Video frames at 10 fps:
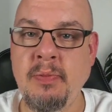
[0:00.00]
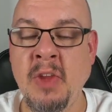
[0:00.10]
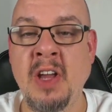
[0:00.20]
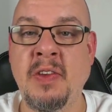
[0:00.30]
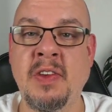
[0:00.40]

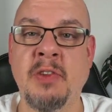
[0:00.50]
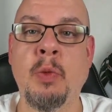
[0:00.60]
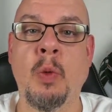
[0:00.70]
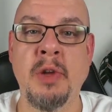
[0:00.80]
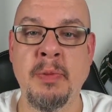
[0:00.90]
Jetzt ist das
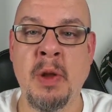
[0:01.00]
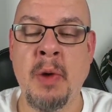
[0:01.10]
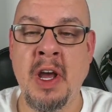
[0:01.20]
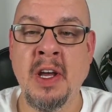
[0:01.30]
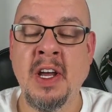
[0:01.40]
Problem
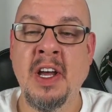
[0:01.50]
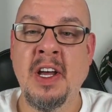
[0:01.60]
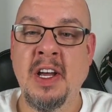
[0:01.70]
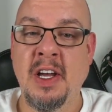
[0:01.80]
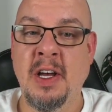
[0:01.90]
dabei,
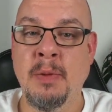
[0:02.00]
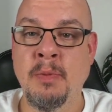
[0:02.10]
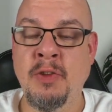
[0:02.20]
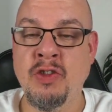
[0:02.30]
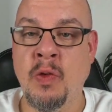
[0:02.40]
ähm,
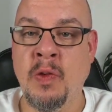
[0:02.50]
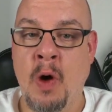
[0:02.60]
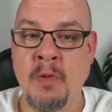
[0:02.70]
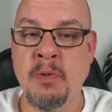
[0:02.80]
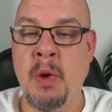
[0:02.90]
wie schon so
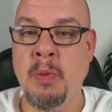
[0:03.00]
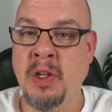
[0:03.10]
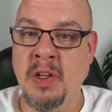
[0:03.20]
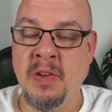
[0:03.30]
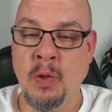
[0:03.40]
oft bei
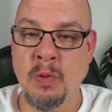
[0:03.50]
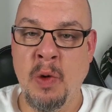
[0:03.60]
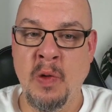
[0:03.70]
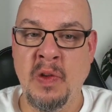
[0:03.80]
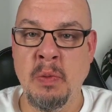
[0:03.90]
Petitionen bei
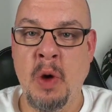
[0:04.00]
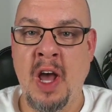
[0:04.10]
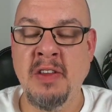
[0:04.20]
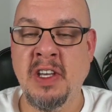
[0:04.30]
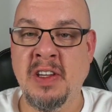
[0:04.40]
uns im
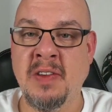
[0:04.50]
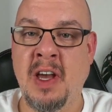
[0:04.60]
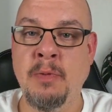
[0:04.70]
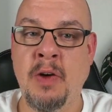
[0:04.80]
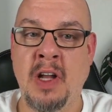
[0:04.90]
Bereich, geht das
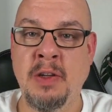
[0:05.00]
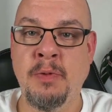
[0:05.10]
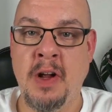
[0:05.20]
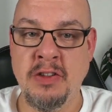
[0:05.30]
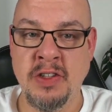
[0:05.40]
einfach an den
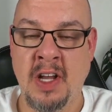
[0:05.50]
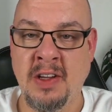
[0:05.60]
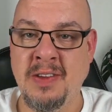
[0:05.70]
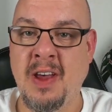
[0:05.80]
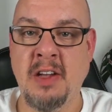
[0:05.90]
falschen
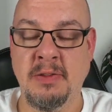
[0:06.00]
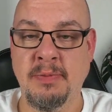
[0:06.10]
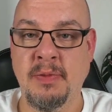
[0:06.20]
Adressaten.